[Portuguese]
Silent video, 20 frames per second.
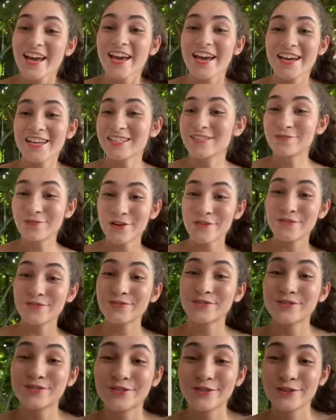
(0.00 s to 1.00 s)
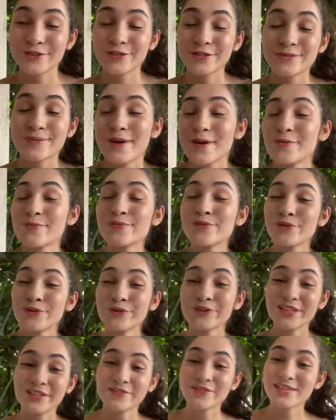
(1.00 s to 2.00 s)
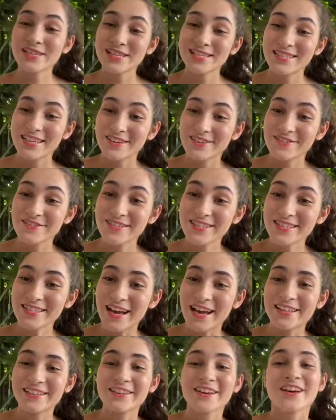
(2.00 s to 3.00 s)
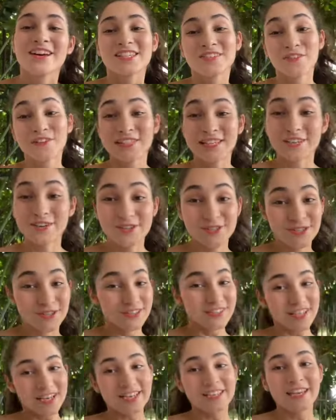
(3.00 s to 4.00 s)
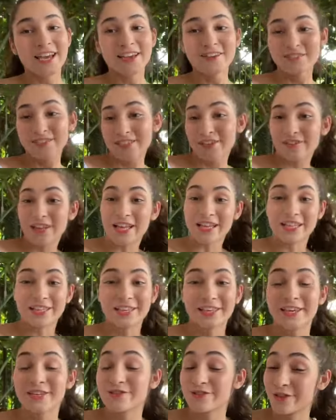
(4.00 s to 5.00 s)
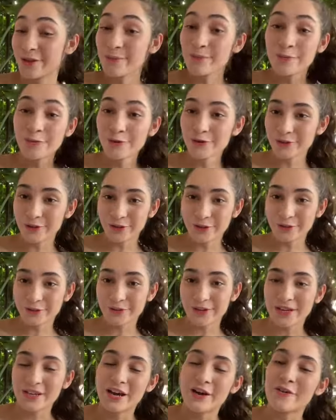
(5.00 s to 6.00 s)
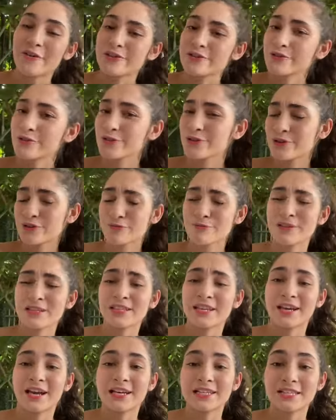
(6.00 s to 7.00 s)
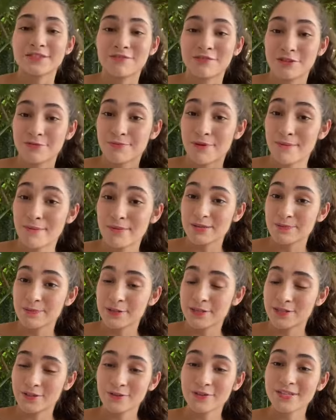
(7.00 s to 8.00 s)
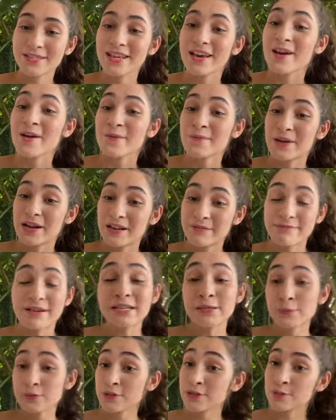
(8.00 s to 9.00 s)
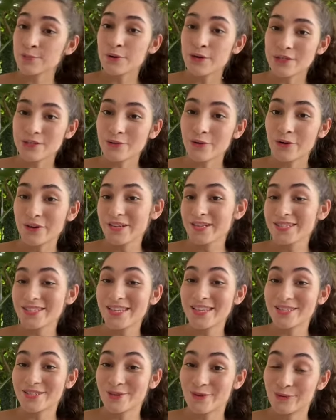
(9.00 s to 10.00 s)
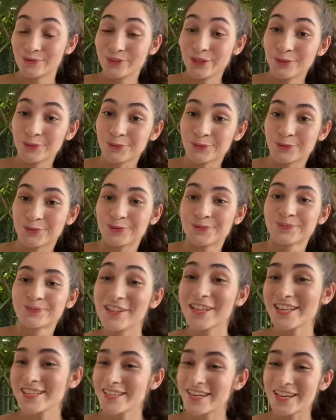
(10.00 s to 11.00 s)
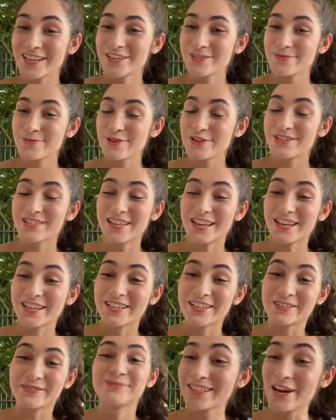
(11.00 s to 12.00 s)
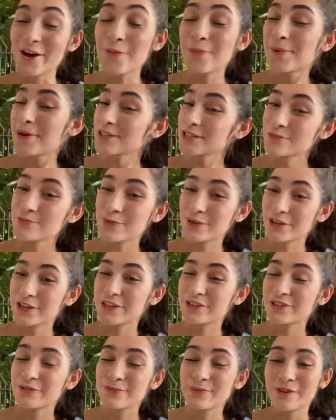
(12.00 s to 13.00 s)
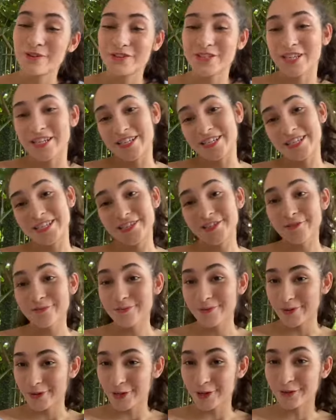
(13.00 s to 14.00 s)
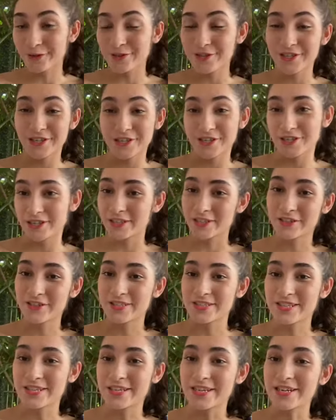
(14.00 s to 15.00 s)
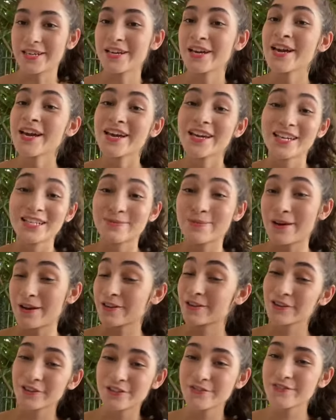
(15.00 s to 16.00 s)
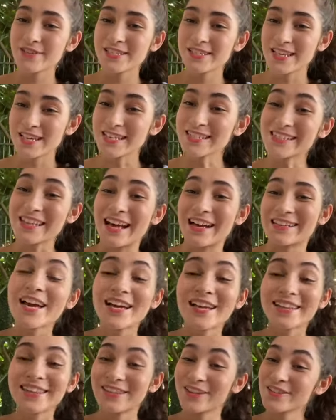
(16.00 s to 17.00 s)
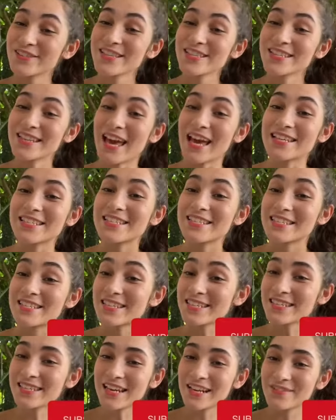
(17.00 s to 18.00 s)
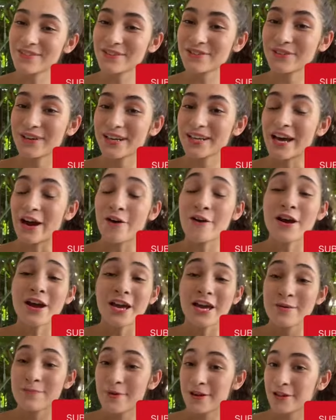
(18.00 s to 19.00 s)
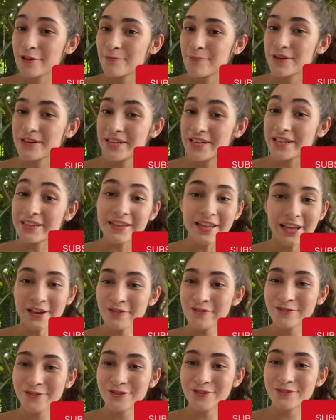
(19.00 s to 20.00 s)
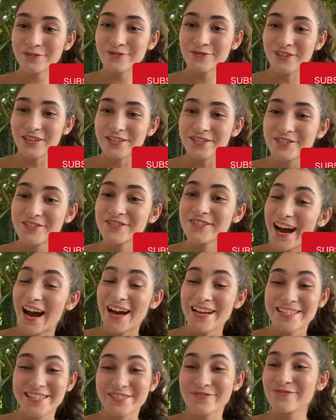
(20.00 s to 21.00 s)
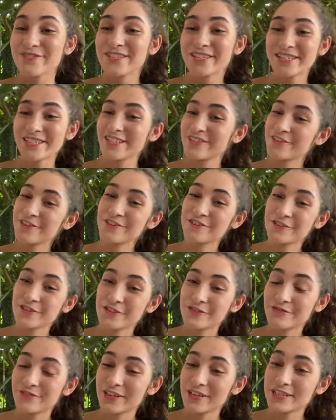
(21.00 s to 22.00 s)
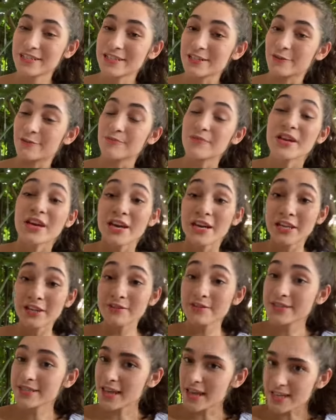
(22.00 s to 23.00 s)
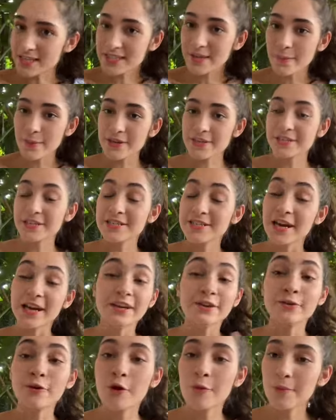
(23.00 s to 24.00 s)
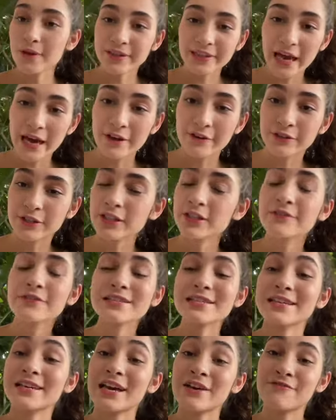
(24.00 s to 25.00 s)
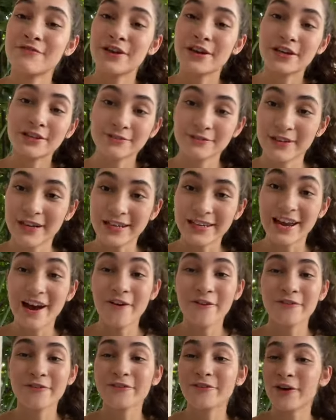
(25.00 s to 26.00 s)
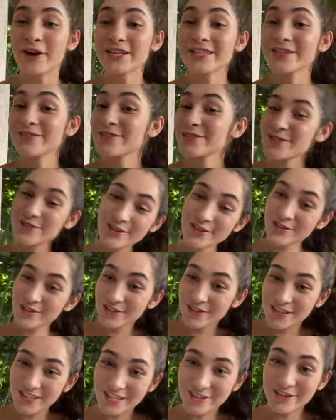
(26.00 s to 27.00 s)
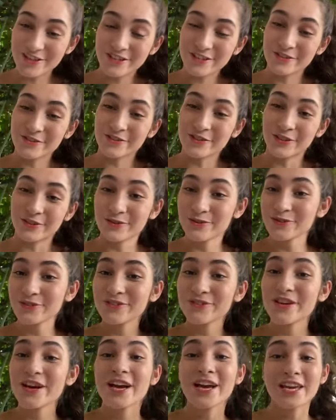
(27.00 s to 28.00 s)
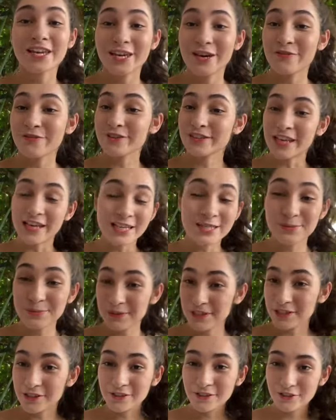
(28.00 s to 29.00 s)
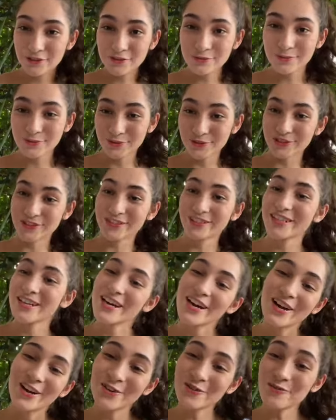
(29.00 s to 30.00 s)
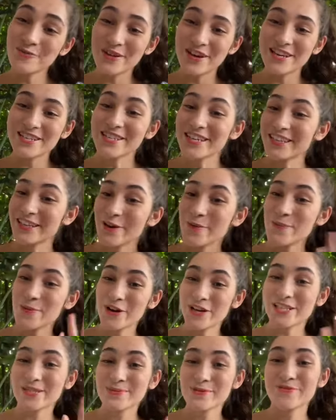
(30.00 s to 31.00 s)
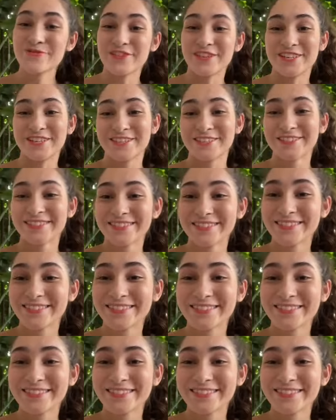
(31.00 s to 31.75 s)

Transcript: Esse foi o vídeo de hoje, espero muito que vocês tenham gostado. Se você gostou, deixa aí o seu like, que ajuda muito aqui no canal. Ajuda o YouTube a entregar esse vídeo para pessoas, para que mais pessoas possam conhecer esse conteúdo. Vou deixar aqui o meu Instagram. Lá eu posto um pouquinho do meu dia a dia, um pouquinho do dia a dia da doceria. E espero todos vocês lá. Não se esquece de se inscrever no canal e para não perder nenhum outro vídeo, ativa o sininho de notificação. E não esquece também de deixar aqui um comentário, o que, que você quer ver aqui no canal, quais são as suas sugestões de conteúdo e eu vou estar tá respondendo todo mundo. Um beijo e até o próximo vídeo.